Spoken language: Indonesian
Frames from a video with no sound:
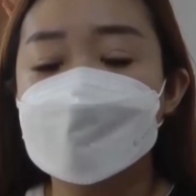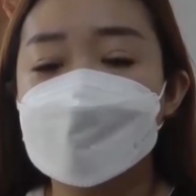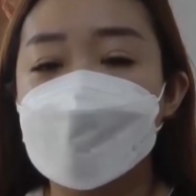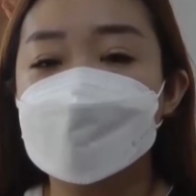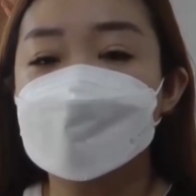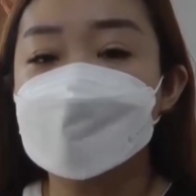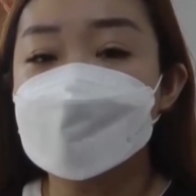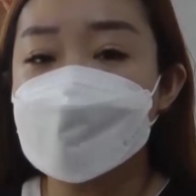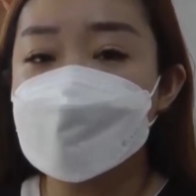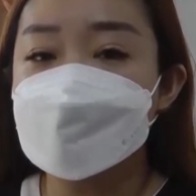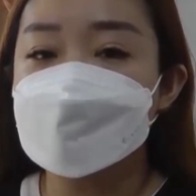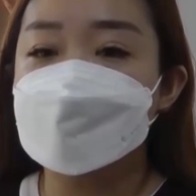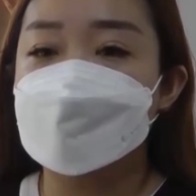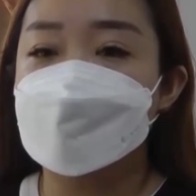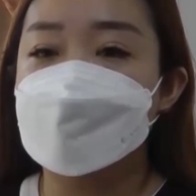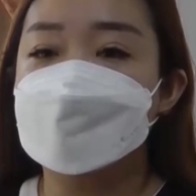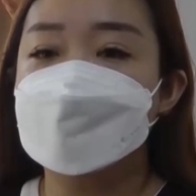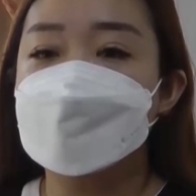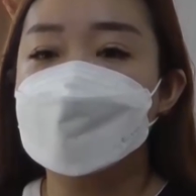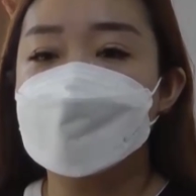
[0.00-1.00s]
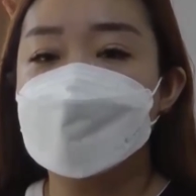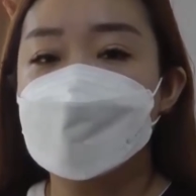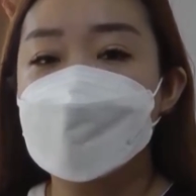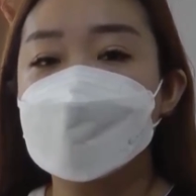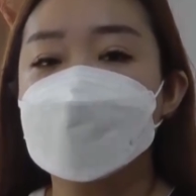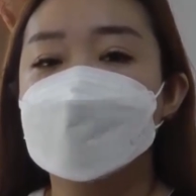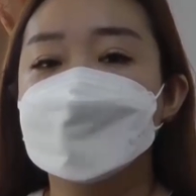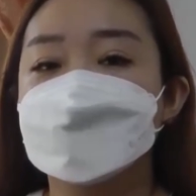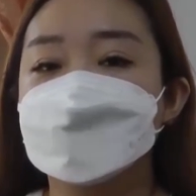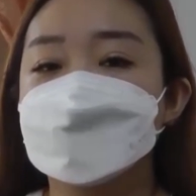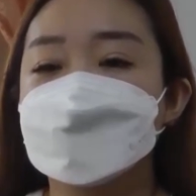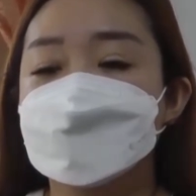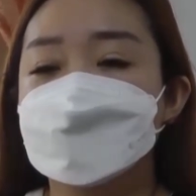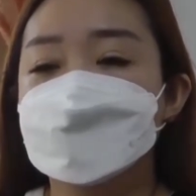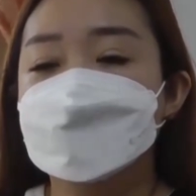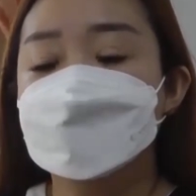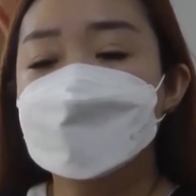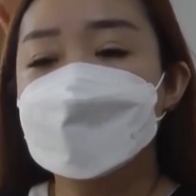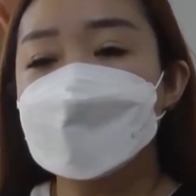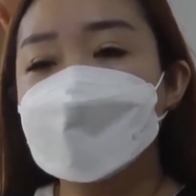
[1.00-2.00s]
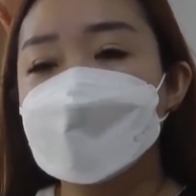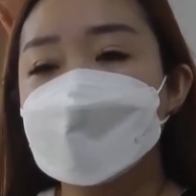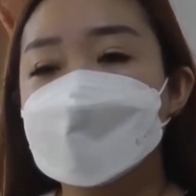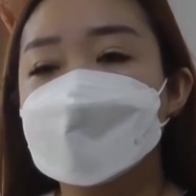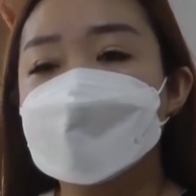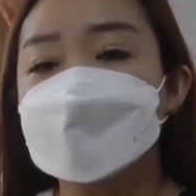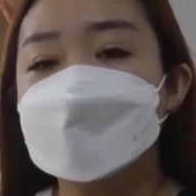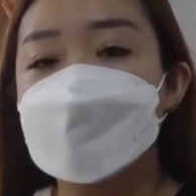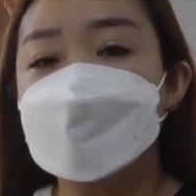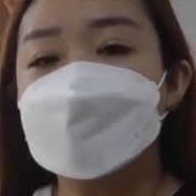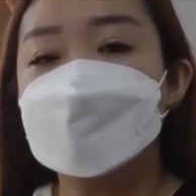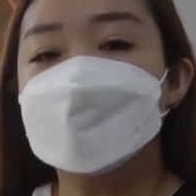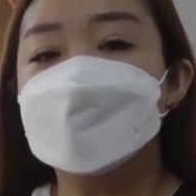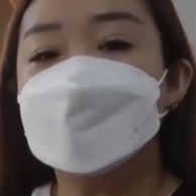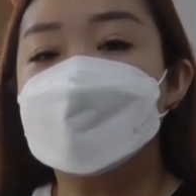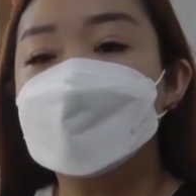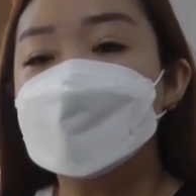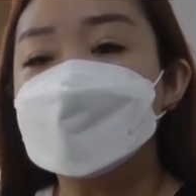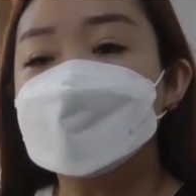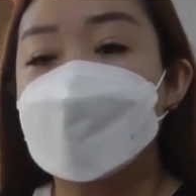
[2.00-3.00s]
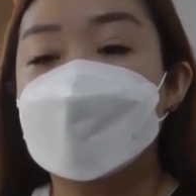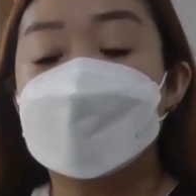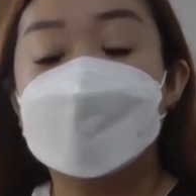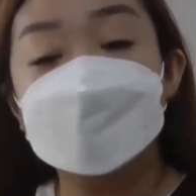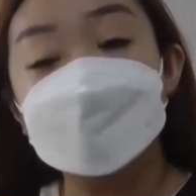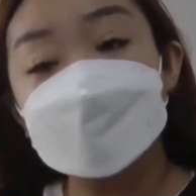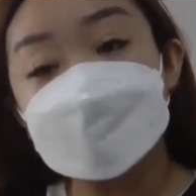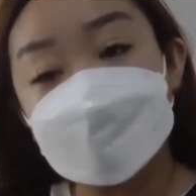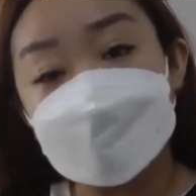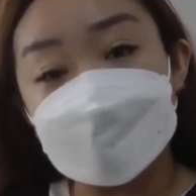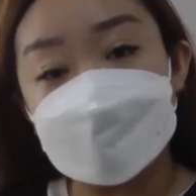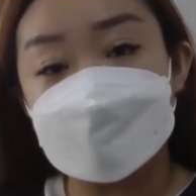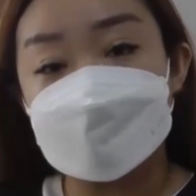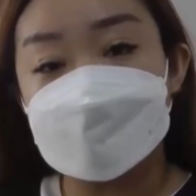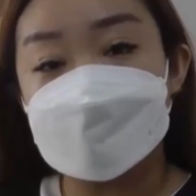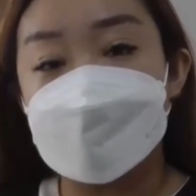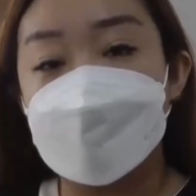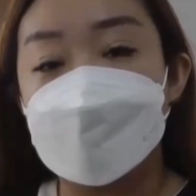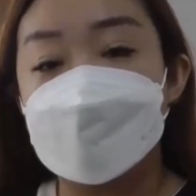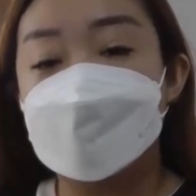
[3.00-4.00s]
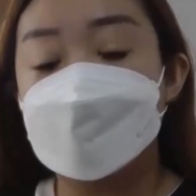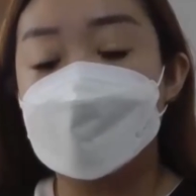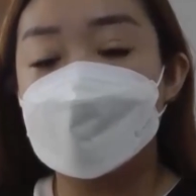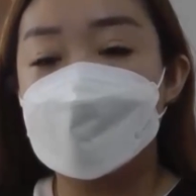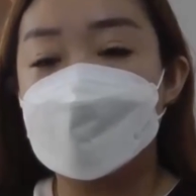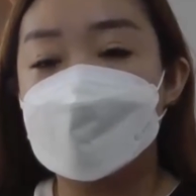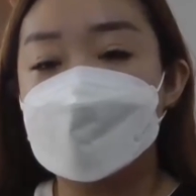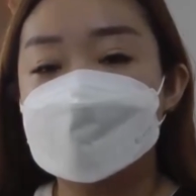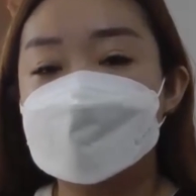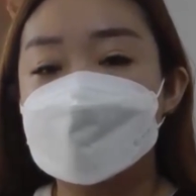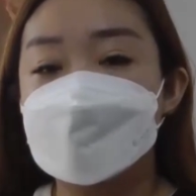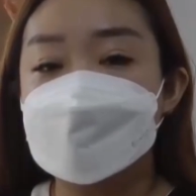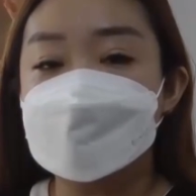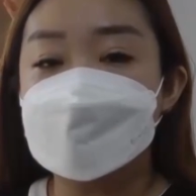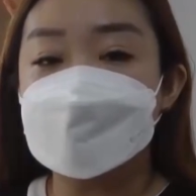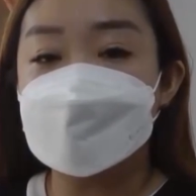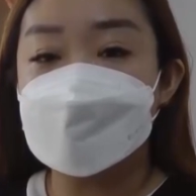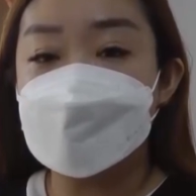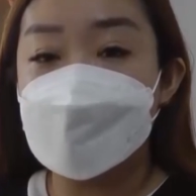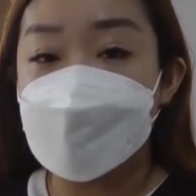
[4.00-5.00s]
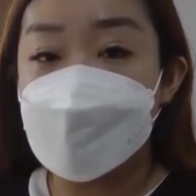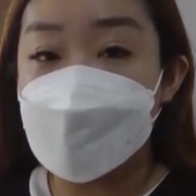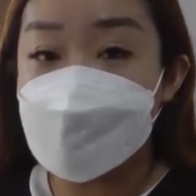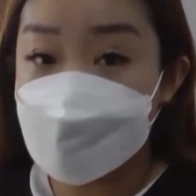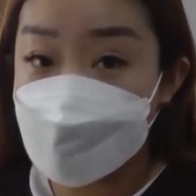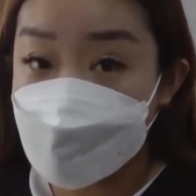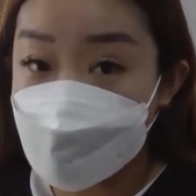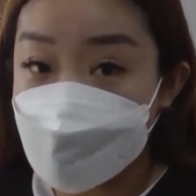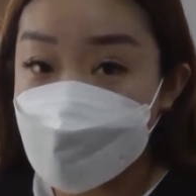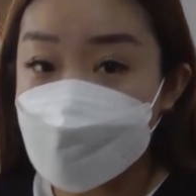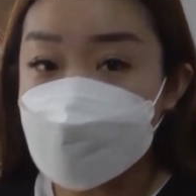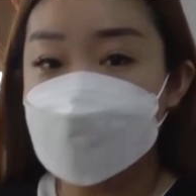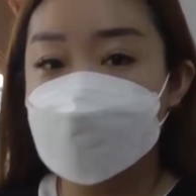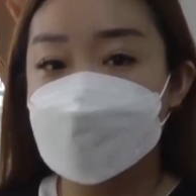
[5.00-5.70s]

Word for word: dilakukan. Ternyata dia ditendang di perut pakai lutut uh, sebanyak tiga kali